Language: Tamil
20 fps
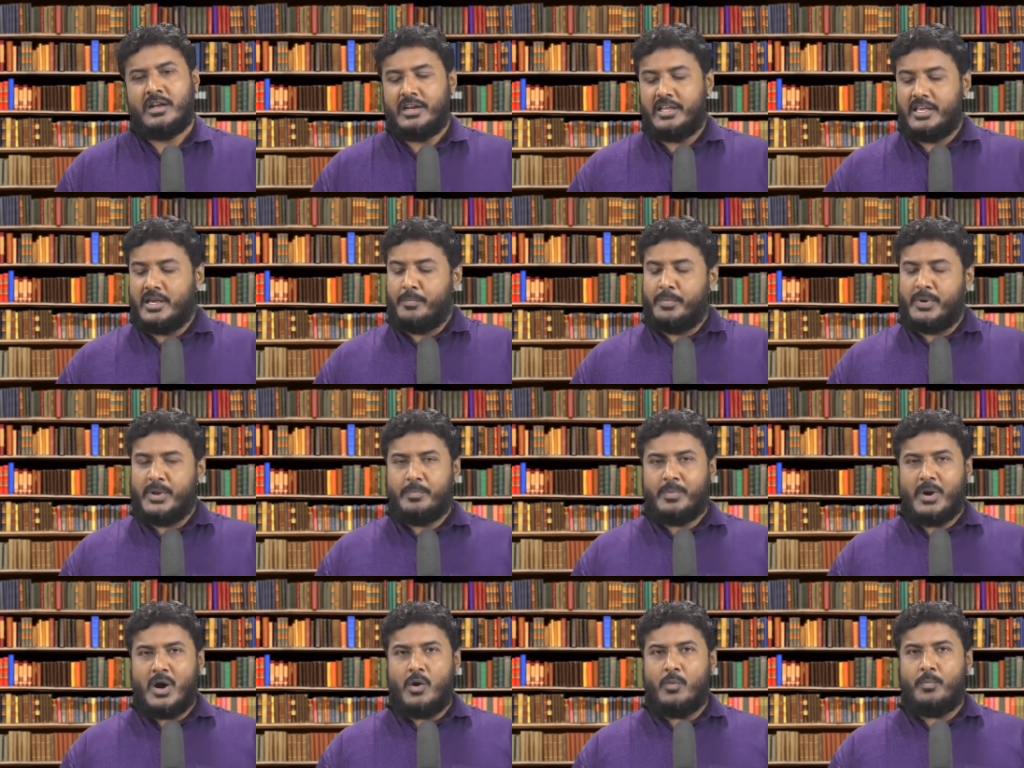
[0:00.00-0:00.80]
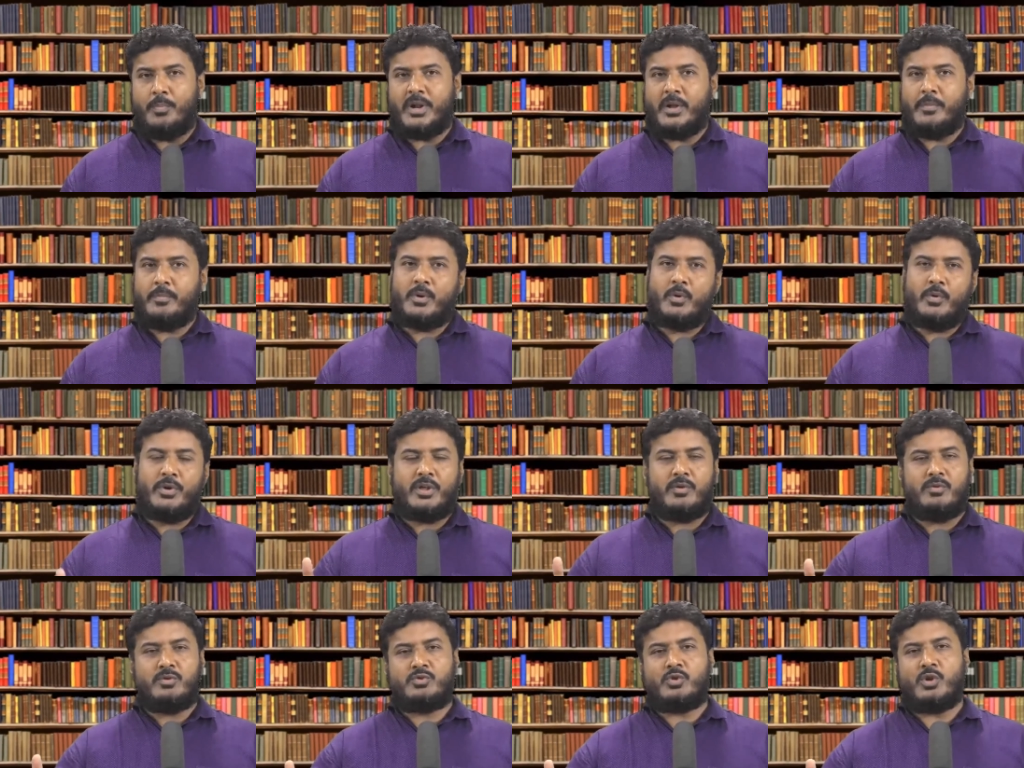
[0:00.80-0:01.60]
நீ எப்படிப்பா பிறப்பில்
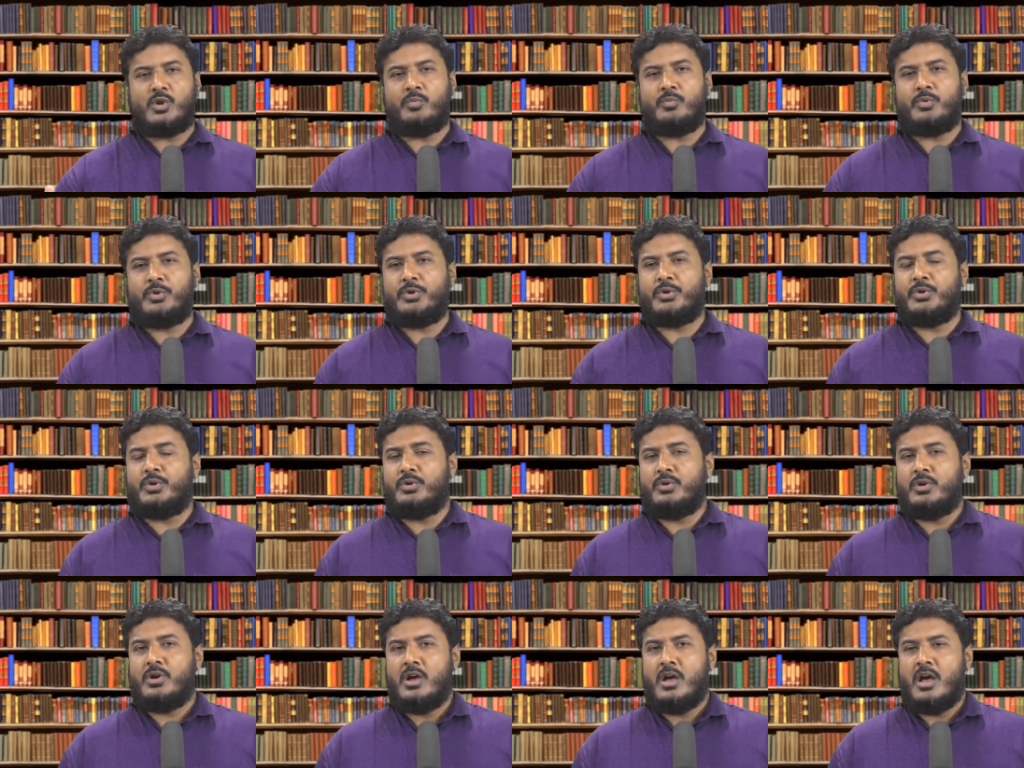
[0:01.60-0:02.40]
உயிர்வுன்னு சொல்ல முடியும்